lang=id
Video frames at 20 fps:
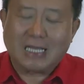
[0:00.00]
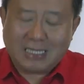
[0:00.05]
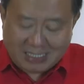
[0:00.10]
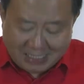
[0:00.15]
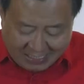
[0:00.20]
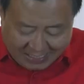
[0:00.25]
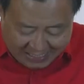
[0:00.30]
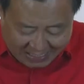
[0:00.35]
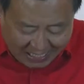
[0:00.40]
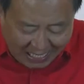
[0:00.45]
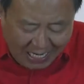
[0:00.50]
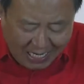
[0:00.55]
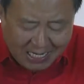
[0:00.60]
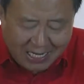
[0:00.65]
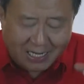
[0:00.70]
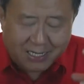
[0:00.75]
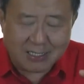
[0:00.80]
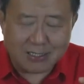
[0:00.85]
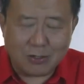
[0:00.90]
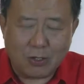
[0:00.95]

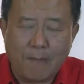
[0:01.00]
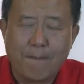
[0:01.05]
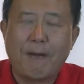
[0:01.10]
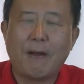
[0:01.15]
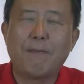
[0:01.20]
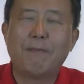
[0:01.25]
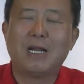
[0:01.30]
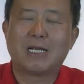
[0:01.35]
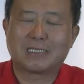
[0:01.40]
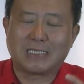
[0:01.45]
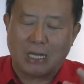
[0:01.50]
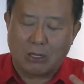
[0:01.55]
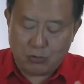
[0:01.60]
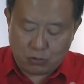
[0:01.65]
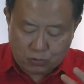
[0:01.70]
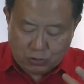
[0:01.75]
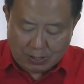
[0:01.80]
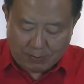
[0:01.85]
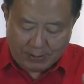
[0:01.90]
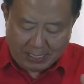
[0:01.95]
Sekarang 14 tahun
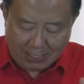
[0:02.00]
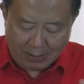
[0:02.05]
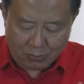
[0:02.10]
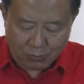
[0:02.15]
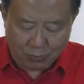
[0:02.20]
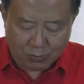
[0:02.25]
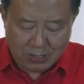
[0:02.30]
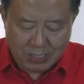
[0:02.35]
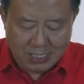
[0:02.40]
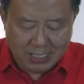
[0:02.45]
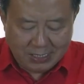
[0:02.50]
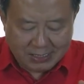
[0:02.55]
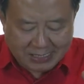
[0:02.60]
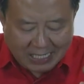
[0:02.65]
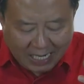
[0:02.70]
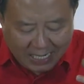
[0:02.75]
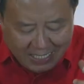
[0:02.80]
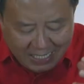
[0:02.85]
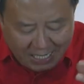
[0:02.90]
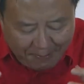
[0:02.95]
sudah berlalu,
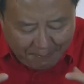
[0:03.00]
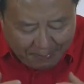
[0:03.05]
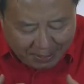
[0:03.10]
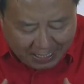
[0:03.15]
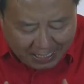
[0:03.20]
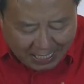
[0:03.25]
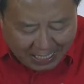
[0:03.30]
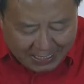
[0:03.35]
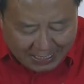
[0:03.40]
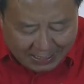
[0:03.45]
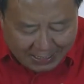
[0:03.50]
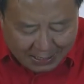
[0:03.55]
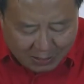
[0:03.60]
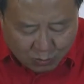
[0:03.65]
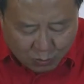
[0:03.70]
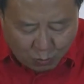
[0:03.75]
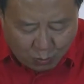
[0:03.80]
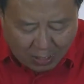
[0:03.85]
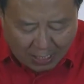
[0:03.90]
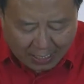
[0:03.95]
saya melayani
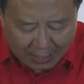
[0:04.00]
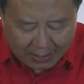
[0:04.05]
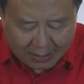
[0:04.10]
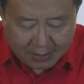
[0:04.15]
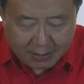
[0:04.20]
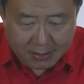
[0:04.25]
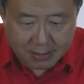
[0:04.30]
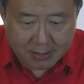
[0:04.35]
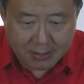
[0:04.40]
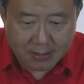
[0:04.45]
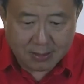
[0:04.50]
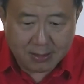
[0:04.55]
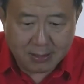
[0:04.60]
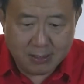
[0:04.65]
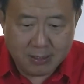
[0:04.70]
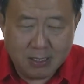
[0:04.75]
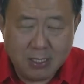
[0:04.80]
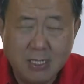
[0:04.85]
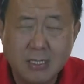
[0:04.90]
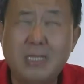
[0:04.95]
Tuhan
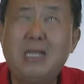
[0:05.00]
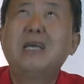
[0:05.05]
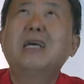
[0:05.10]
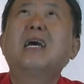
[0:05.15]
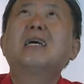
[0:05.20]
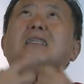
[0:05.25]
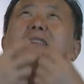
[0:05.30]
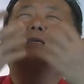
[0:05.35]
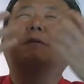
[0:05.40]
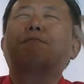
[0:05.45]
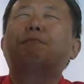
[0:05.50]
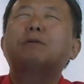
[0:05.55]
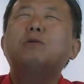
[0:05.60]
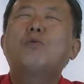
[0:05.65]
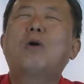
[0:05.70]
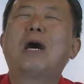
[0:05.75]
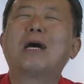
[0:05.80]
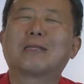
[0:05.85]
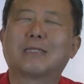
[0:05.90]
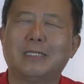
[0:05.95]
dengan
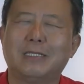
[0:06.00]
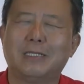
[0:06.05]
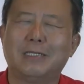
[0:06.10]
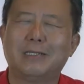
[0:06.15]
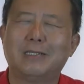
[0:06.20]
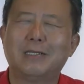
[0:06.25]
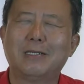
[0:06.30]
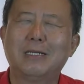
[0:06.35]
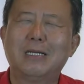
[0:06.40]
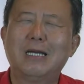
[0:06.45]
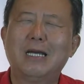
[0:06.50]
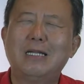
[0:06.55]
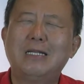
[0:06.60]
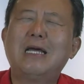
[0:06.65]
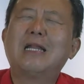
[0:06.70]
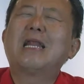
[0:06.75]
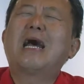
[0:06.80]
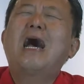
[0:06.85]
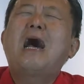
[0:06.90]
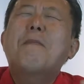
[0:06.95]
sepenuh hati
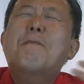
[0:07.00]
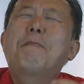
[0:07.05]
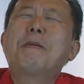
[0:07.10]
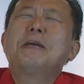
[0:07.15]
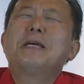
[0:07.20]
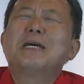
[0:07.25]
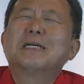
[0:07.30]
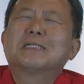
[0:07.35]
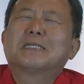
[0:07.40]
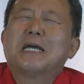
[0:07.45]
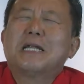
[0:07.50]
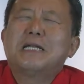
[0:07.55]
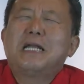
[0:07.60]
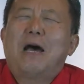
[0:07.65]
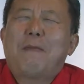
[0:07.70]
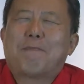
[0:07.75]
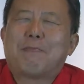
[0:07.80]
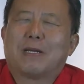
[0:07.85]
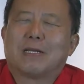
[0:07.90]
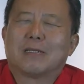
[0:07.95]
dan apa yang saya
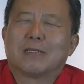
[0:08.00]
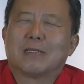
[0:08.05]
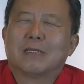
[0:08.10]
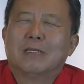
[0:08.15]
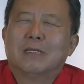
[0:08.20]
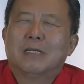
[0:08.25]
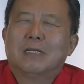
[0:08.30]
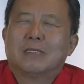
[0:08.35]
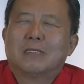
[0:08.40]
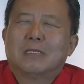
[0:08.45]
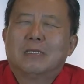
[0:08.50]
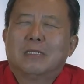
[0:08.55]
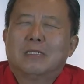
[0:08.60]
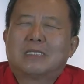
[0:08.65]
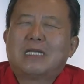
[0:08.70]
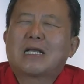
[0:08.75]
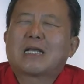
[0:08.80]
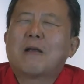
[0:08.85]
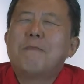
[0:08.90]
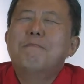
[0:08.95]
dapat
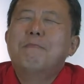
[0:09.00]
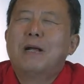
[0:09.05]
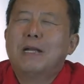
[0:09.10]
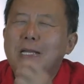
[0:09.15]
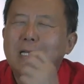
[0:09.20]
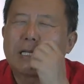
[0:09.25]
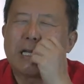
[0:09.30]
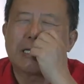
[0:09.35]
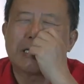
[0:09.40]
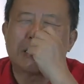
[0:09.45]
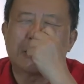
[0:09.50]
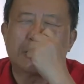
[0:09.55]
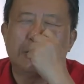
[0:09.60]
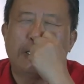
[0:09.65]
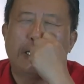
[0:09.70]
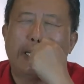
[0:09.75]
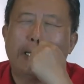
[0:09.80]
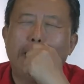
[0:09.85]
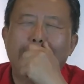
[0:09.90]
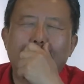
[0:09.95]
saya kembalikan ke
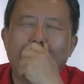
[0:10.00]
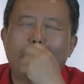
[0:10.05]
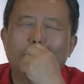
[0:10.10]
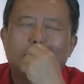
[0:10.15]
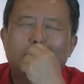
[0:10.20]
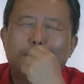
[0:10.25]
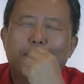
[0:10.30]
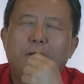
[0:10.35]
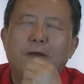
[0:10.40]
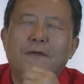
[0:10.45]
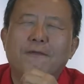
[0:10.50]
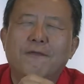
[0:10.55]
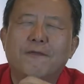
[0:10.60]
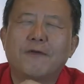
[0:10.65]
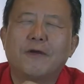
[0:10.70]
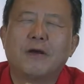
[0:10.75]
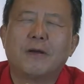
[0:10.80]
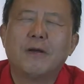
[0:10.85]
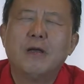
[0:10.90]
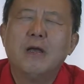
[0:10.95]
Tuhan
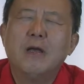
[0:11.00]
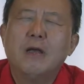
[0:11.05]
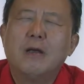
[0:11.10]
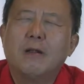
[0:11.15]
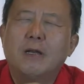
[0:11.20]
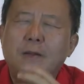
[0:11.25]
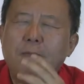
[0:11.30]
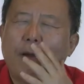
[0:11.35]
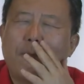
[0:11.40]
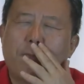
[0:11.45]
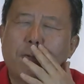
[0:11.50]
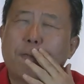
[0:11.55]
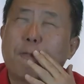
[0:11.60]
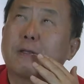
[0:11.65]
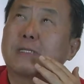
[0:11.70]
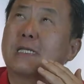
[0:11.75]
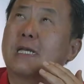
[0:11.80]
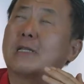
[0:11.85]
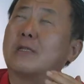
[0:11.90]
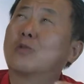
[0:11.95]
50 eh,
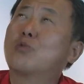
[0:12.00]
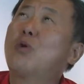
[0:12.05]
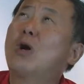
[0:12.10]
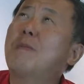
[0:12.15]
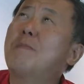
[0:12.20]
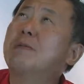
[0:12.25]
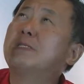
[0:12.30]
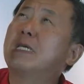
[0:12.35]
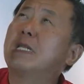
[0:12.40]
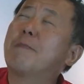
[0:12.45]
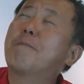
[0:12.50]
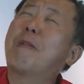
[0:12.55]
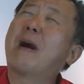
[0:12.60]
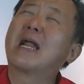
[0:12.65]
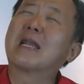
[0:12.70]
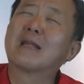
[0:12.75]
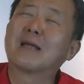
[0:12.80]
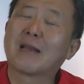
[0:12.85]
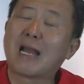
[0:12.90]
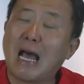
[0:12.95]
persen. Tuhan menjadi
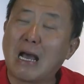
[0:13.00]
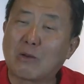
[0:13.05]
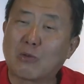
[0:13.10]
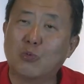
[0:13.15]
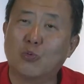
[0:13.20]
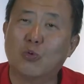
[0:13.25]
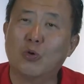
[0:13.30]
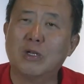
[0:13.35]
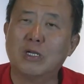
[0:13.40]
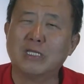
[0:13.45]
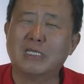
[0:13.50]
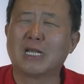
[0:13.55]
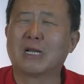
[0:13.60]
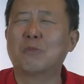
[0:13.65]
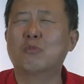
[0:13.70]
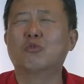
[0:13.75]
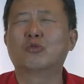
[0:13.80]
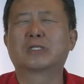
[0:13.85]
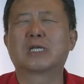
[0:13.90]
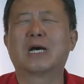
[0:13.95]
partner aku di
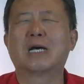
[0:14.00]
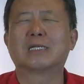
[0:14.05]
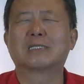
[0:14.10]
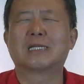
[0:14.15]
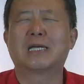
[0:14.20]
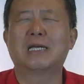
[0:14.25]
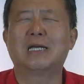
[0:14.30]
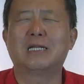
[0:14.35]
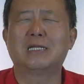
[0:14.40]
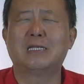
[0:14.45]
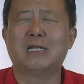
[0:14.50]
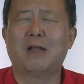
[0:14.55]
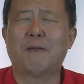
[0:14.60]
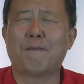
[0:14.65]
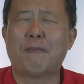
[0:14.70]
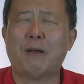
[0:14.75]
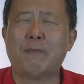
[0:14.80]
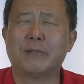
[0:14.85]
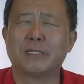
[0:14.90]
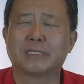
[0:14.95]
dalam usaha saya, di dalam
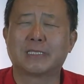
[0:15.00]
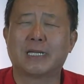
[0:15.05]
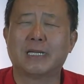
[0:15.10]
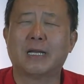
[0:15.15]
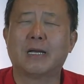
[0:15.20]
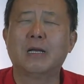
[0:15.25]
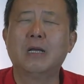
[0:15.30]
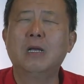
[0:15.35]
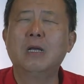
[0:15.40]
pabrik saya.